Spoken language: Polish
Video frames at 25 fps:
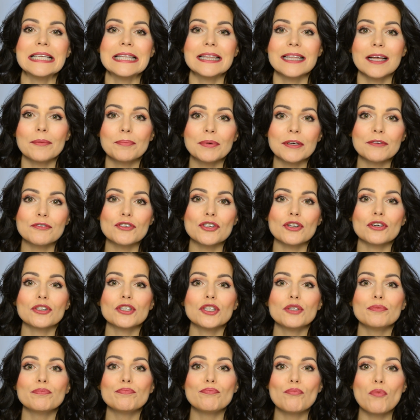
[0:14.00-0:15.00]
Na pierwszy
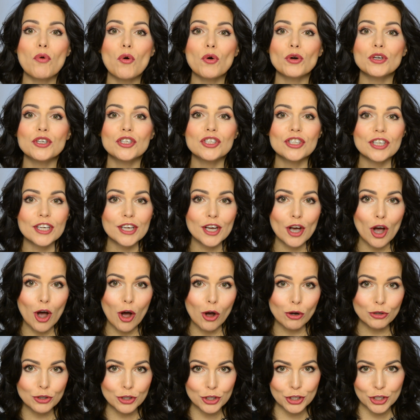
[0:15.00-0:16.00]
ogień pójdzie
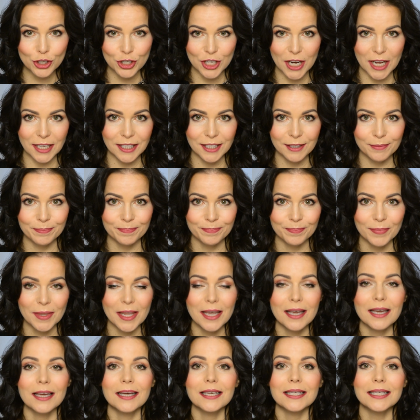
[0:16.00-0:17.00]
oczyszczanie.
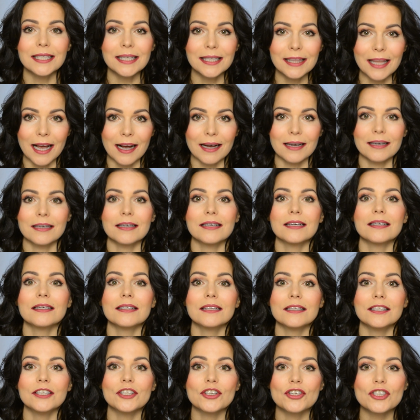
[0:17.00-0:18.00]
I tak,
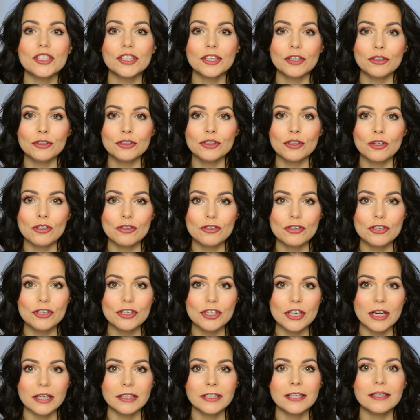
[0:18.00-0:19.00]
jeżeli chodzi o
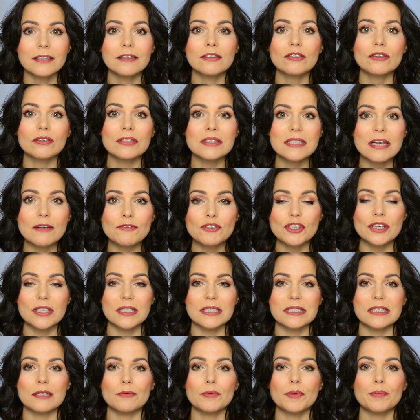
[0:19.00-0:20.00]
oczyszczanie, to zawsze
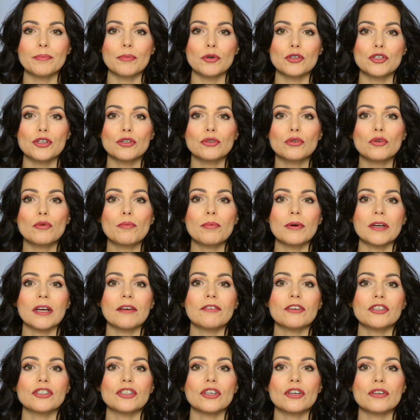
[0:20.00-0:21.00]
na samym początku
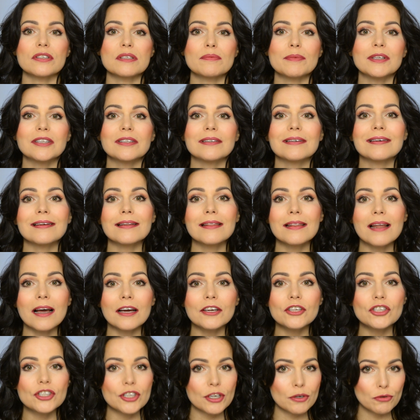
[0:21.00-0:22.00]
pojawia się kosmetyk
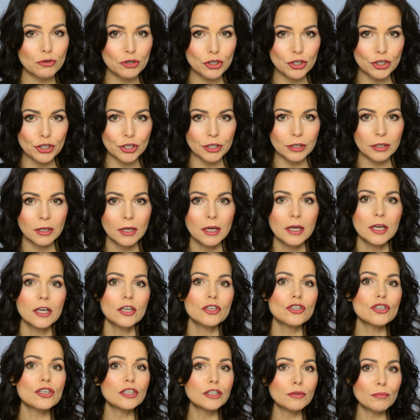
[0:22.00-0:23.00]
najcięższy,
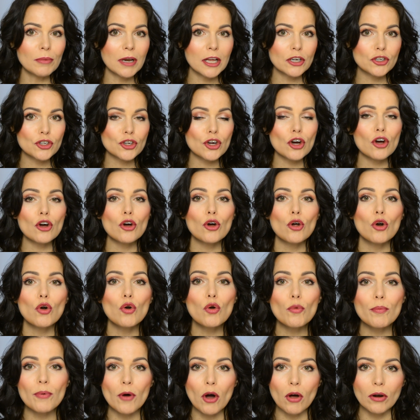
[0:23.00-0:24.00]
czyli mleczko
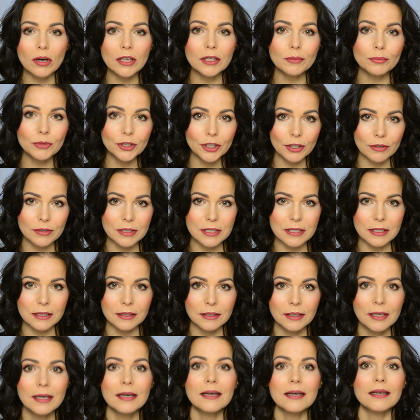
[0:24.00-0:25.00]
lub olej myjący.
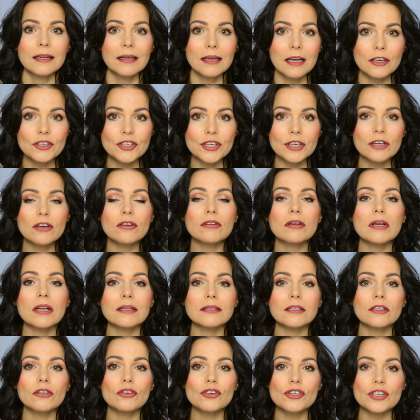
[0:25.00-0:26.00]
Dlaczego?
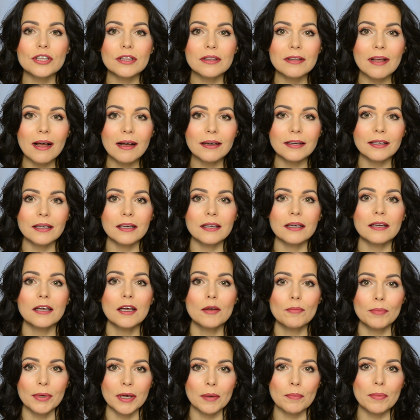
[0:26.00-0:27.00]
Dlatego, że takie
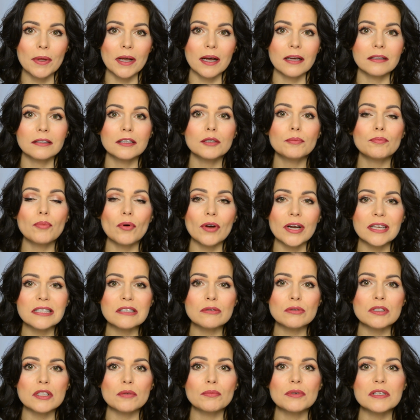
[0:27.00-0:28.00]
preparaty
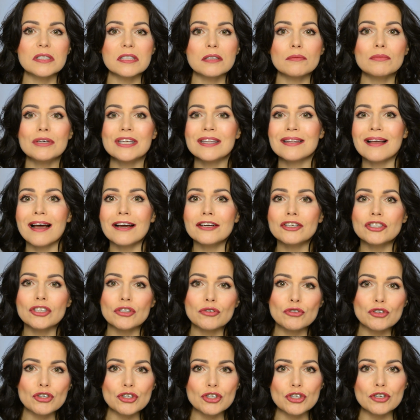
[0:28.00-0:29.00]
poradzą sobie z tymi
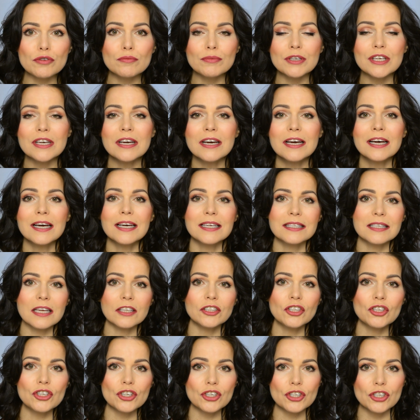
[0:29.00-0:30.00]
najcięższymi
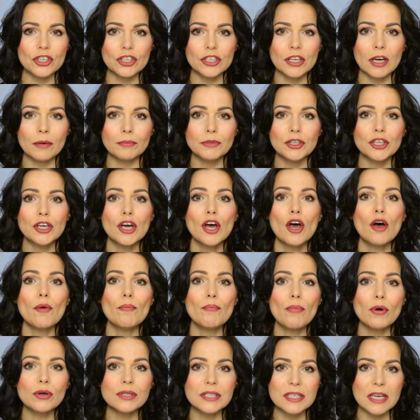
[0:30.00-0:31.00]
zanieczyszczeniami
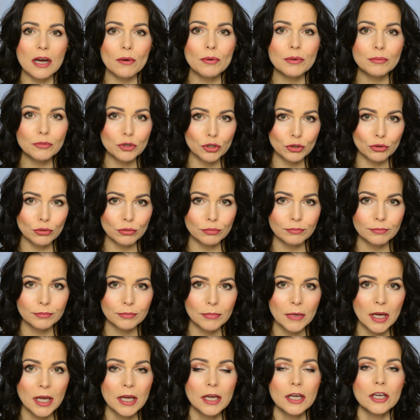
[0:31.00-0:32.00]
po całym dniu
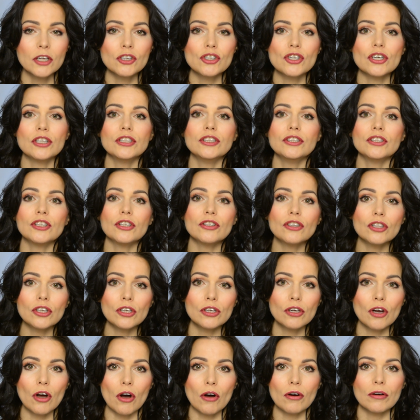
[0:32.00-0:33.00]
czyli nie
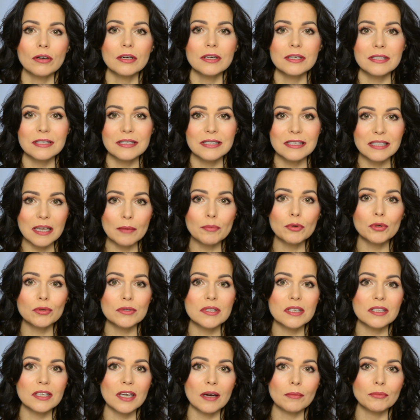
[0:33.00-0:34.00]
tylko z
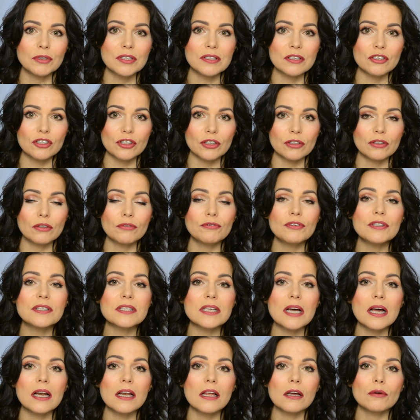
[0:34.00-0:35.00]
zabrudzeniami ze
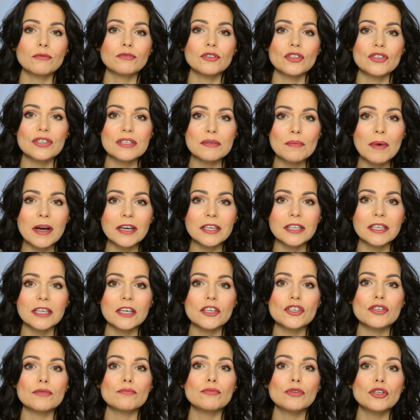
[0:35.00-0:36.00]
środowiska, ale również z
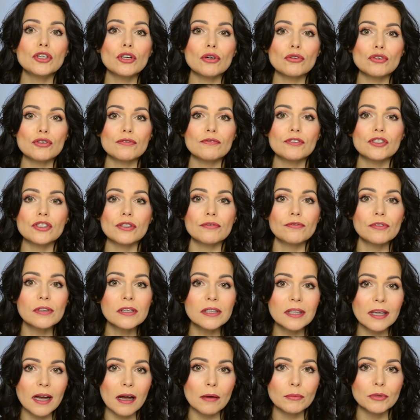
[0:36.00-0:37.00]
makijażem i oczywiście
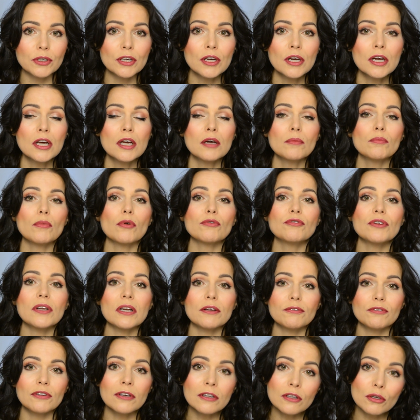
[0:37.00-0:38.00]
filtrami, bo
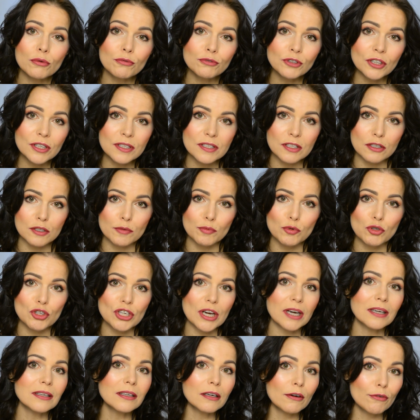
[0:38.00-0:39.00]
wiele filtrów nie jest
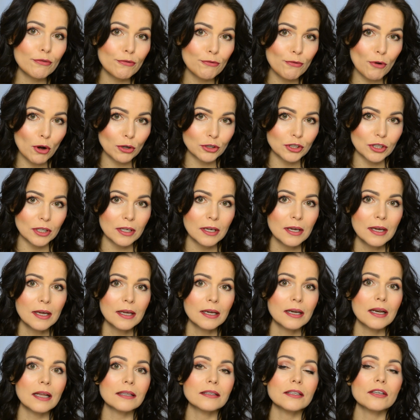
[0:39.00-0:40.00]
rozpuszczalnych w wodzie.
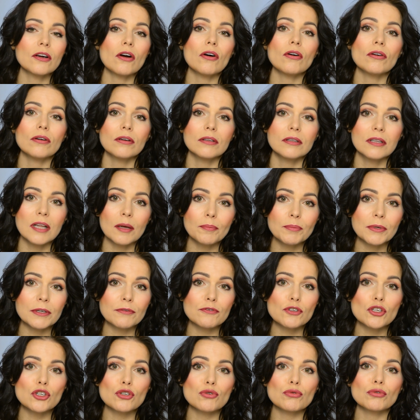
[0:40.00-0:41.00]
Dlatego na
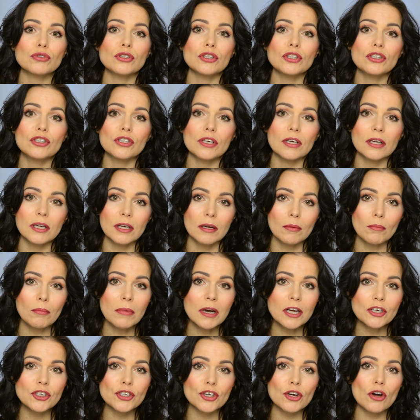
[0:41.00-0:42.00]
pierwszy rzut idzie
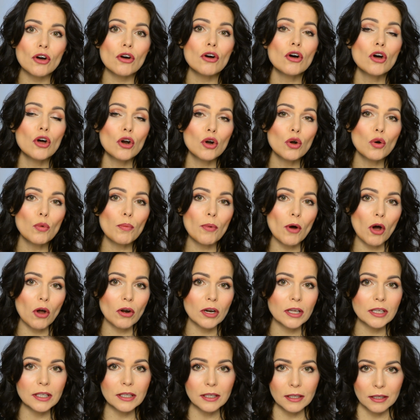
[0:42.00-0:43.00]
mleczko lub
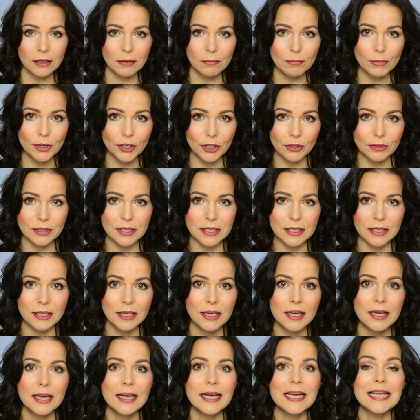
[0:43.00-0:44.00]
olej myjący.
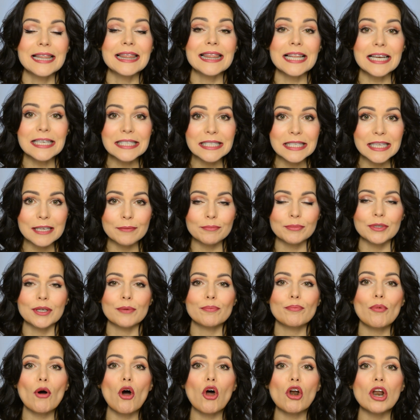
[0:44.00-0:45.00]

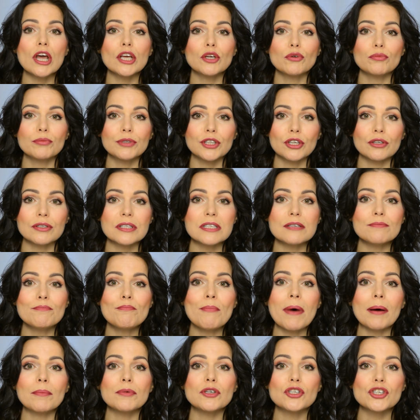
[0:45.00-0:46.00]
Następnie po oleju myjącym
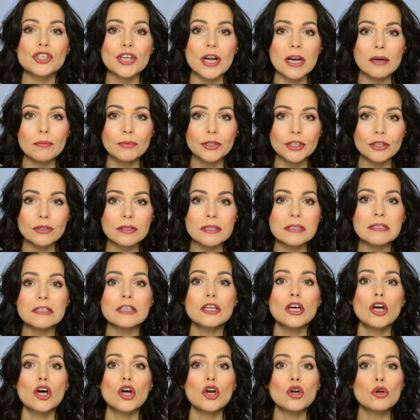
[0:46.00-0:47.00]
mamy żel
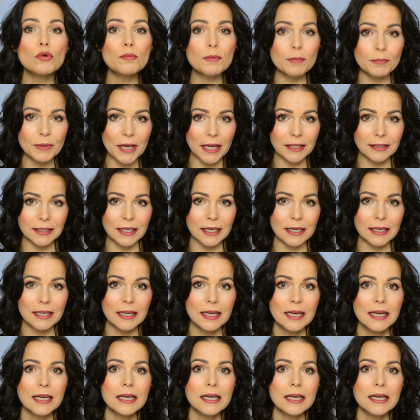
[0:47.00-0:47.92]
myjący lub piankę.